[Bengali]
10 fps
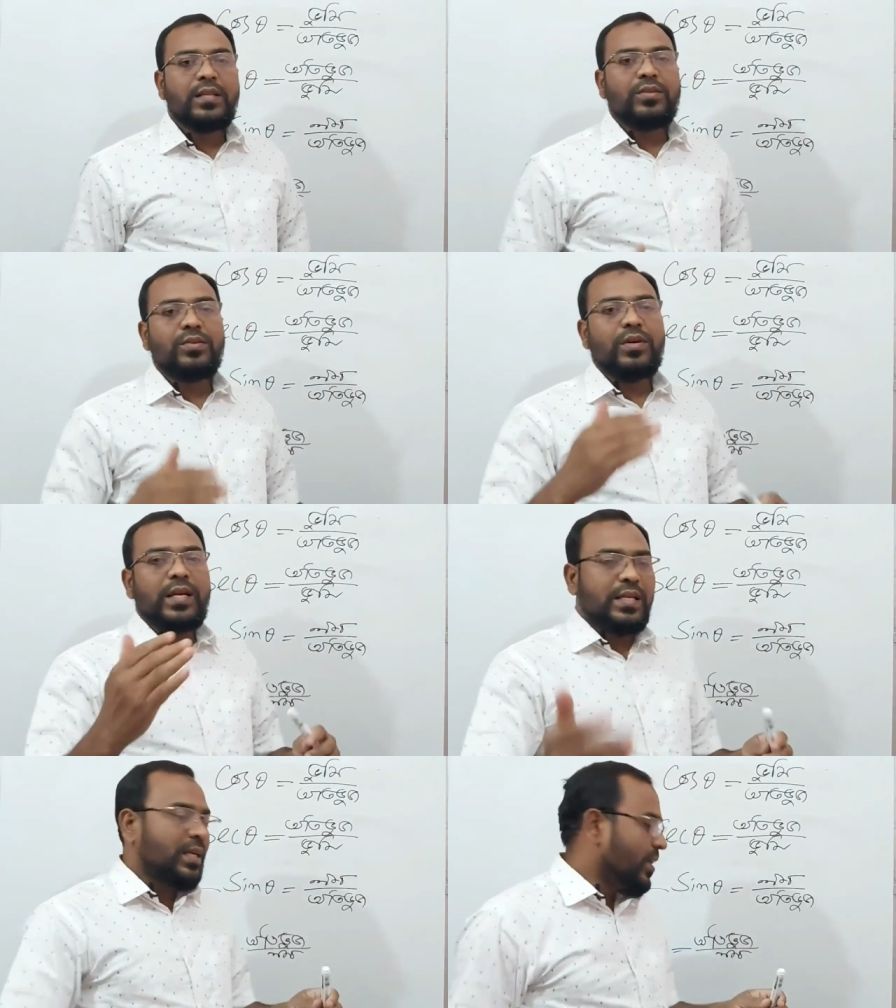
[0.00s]
তো
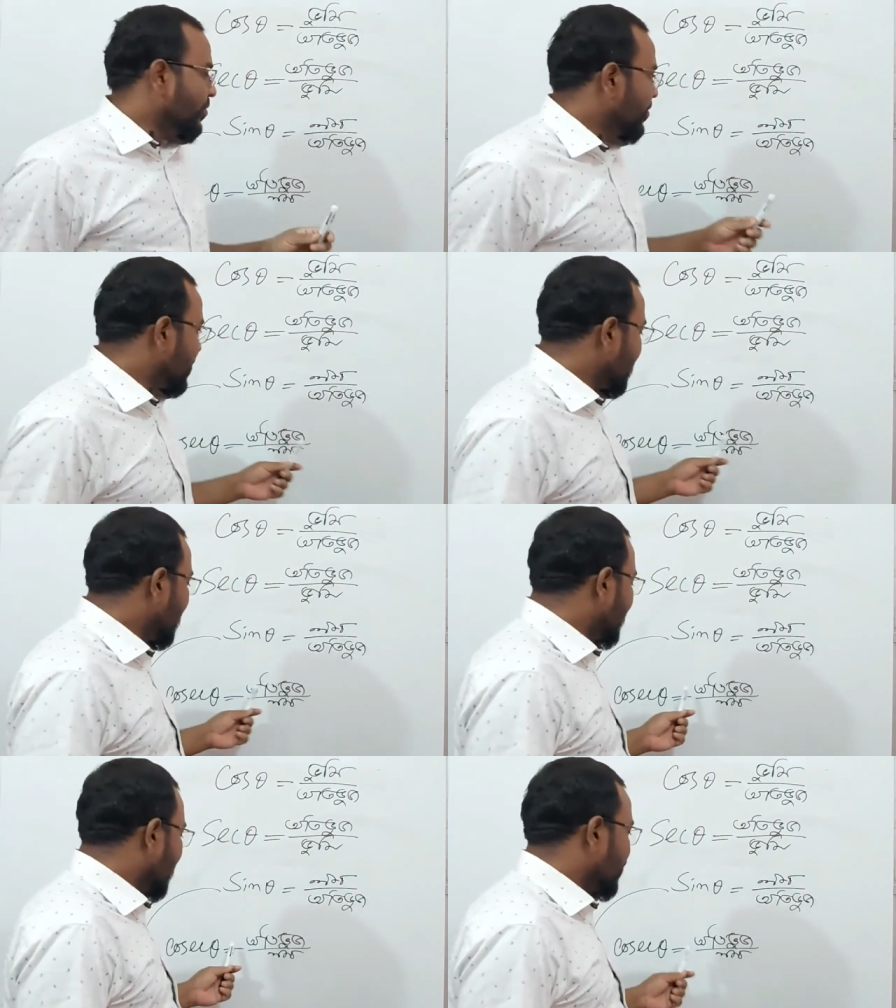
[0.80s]
এটাকে উল্টিয়ে
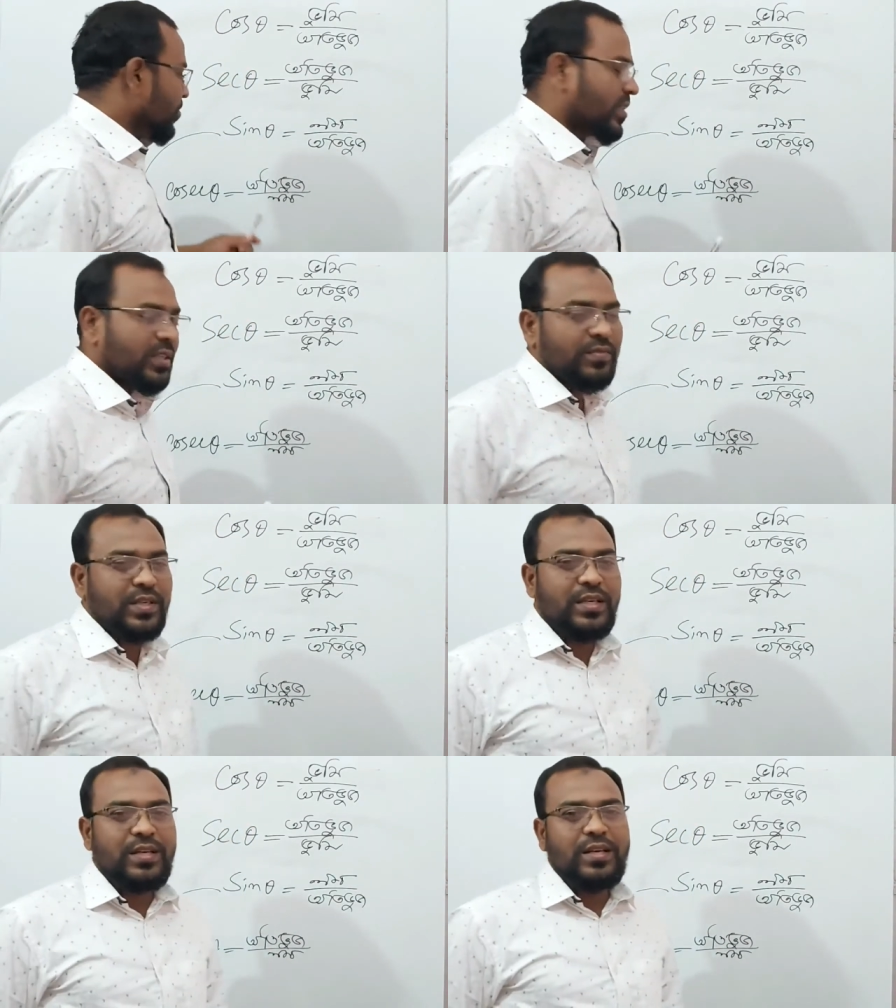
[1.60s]
আমরা কোসেক
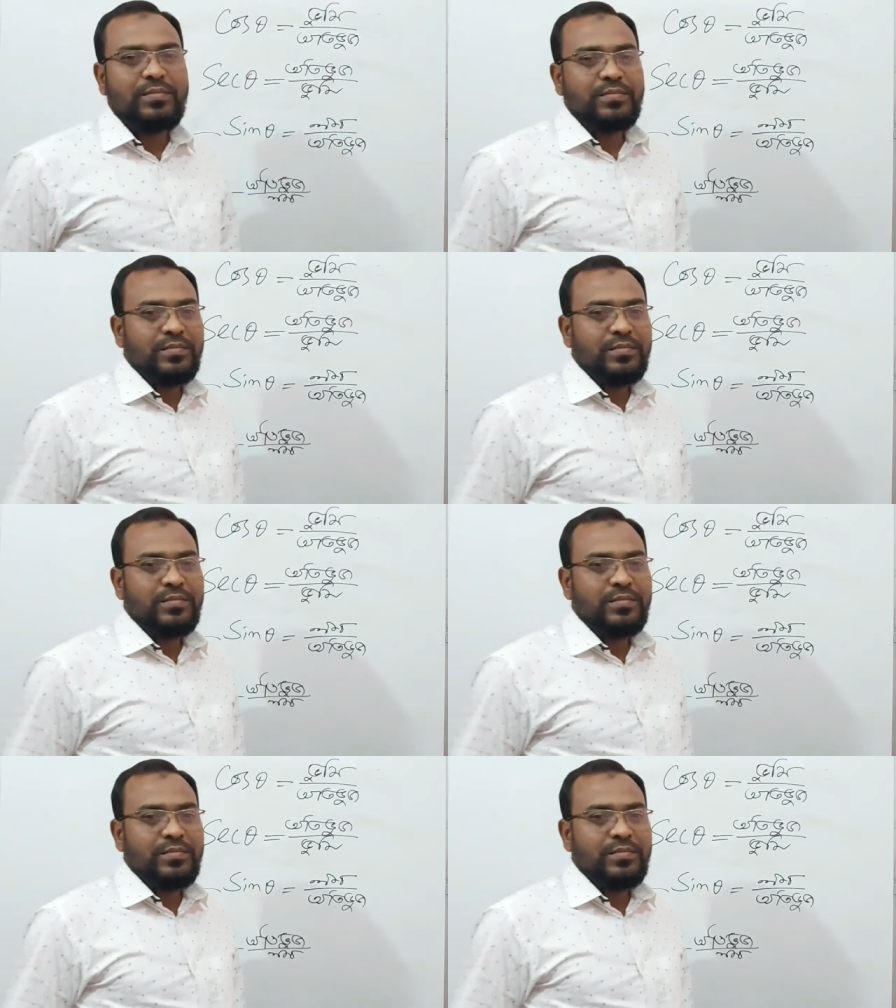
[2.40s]
পেয়ে গেলাম